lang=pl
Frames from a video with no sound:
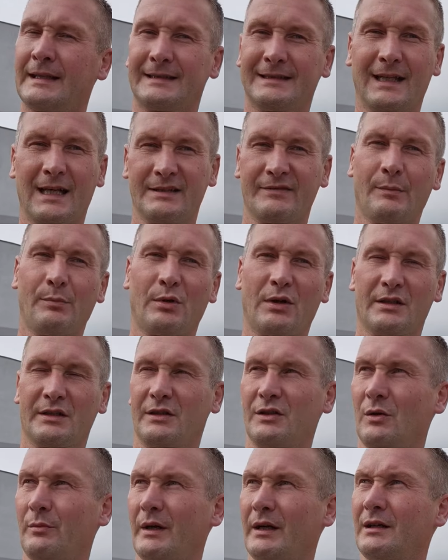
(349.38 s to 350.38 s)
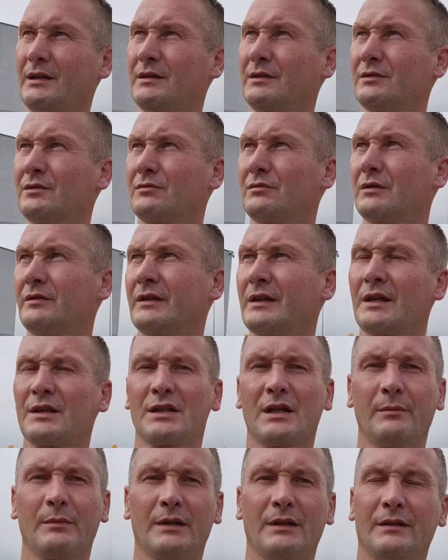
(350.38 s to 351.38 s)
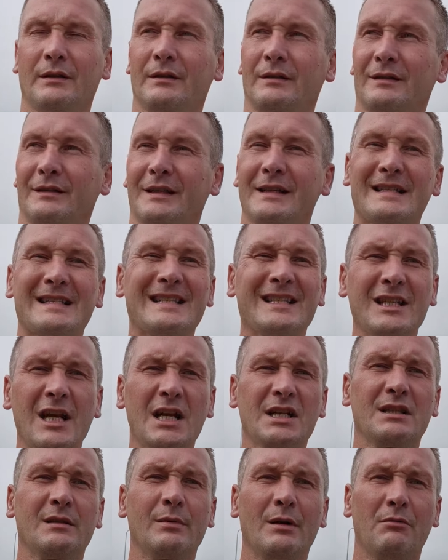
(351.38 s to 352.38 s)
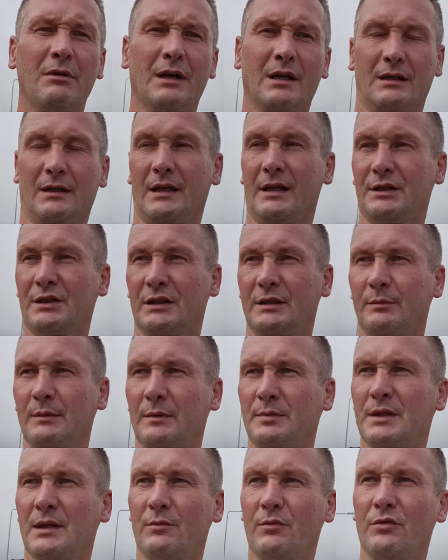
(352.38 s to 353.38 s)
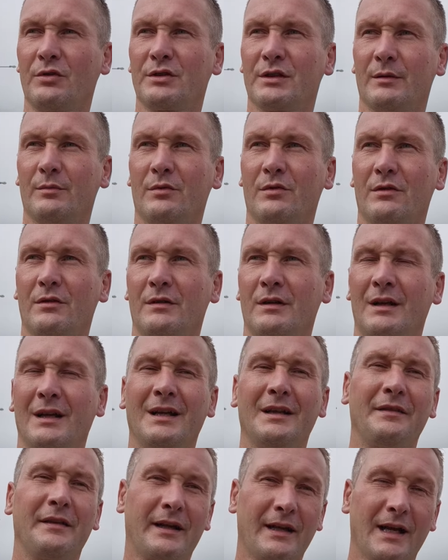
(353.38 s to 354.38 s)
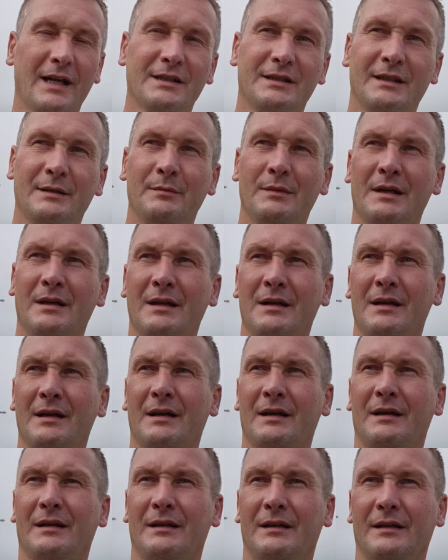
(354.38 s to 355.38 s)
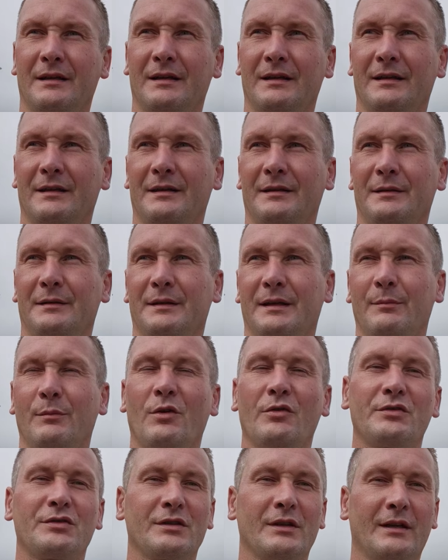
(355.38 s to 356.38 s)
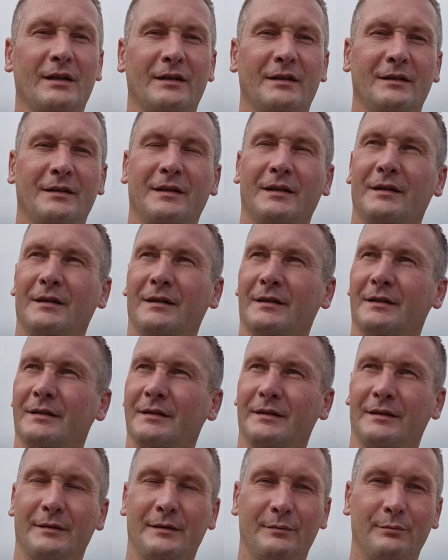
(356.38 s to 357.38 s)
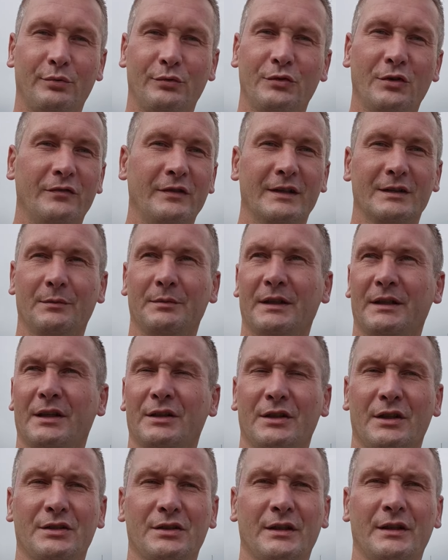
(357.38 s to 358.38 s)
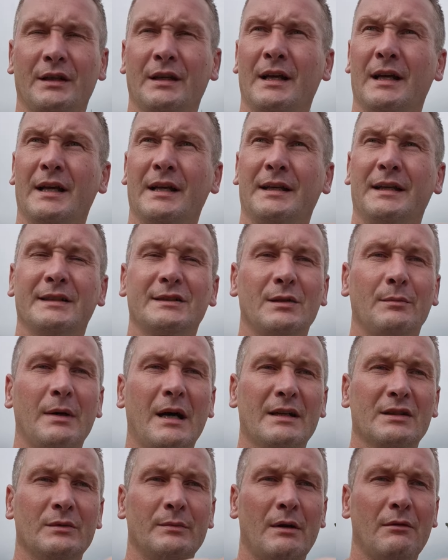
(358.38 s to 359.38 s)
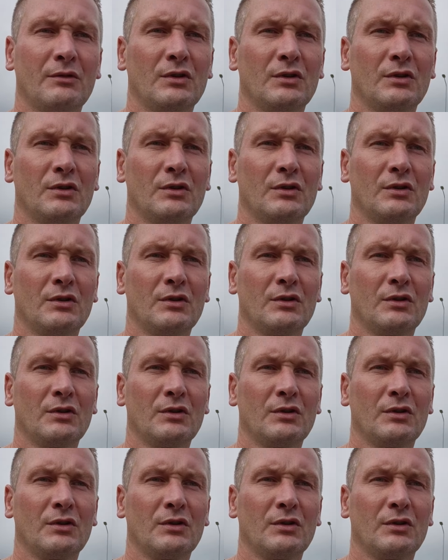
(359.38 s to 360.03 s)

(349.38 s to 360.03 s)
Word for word: Zaraz Wam pokażę domek, który wykańczamy. Jest straszny bałagan, ale się tym nie przejmujcie, bo na każdym e, remoncie, e, budowie są takie rzeczy. Jest to bardzo mały domek, jak Wam